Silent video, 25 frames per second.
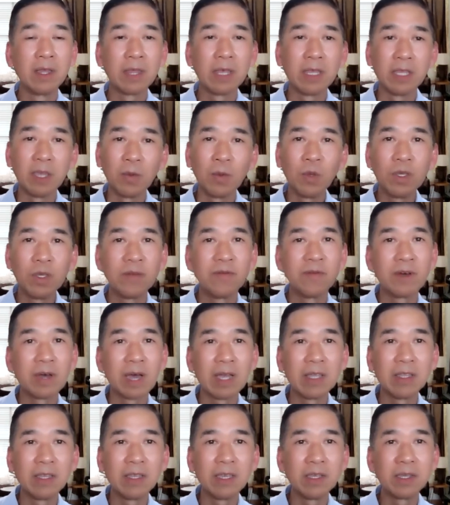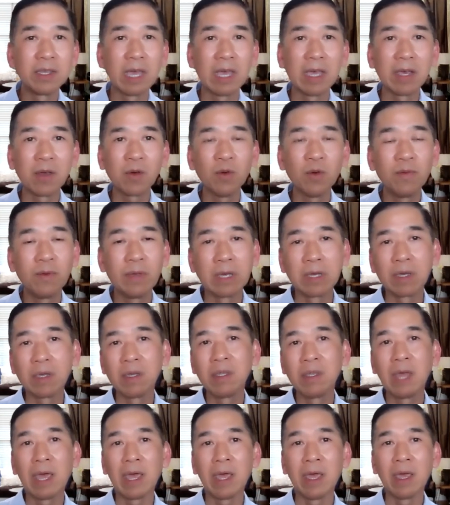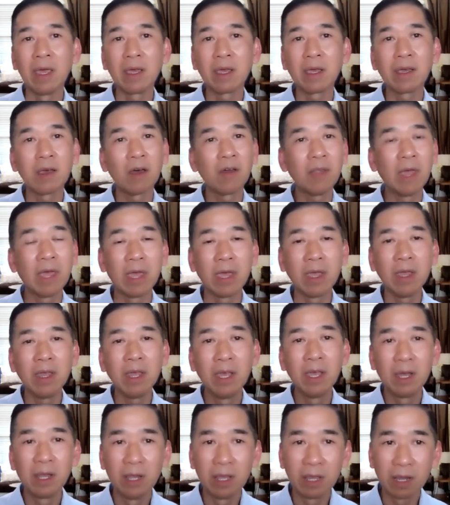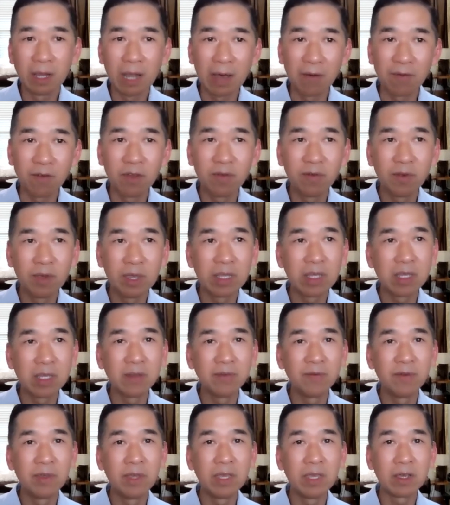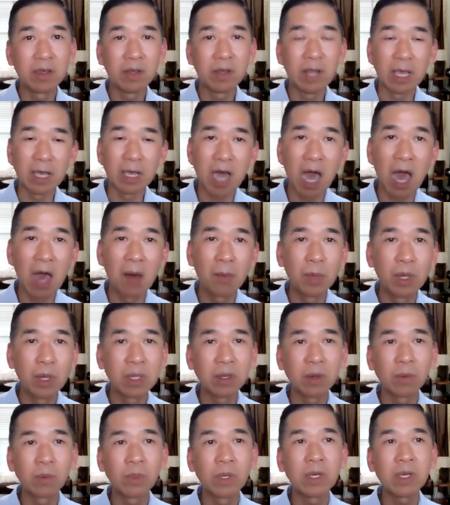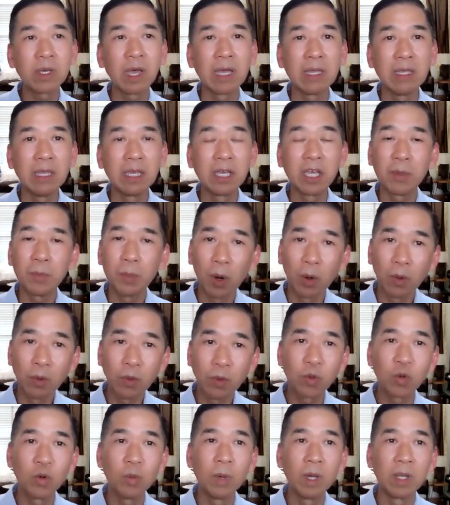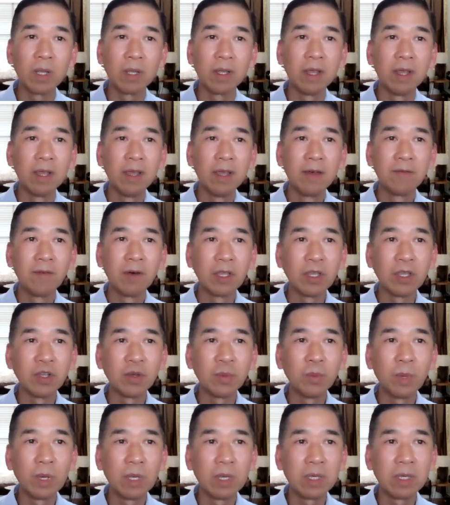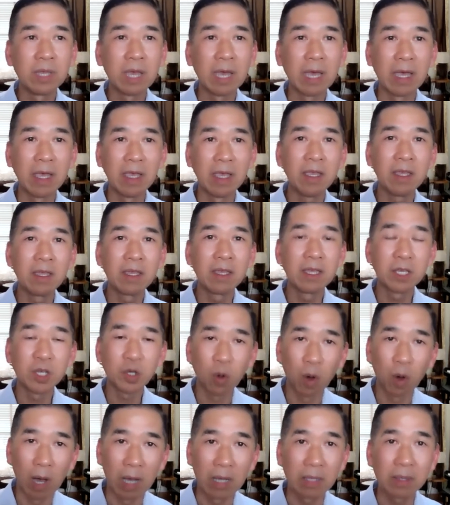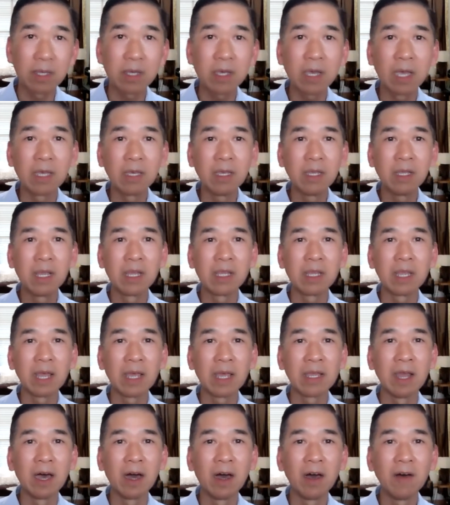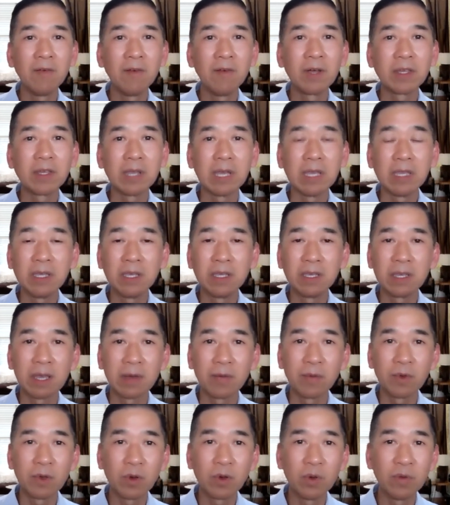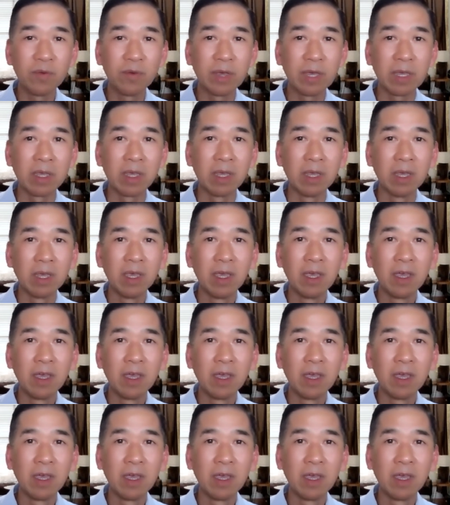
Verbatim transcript: Thì giống chị Vân Anh chia sẻ, quý vị có thể liên lạc với VNTV, có thể comment trong tất cả những cái post của mình, và Jimmy sẽ soạn tất cả những đề tài đó và sẽ chia sẻ với quý vị.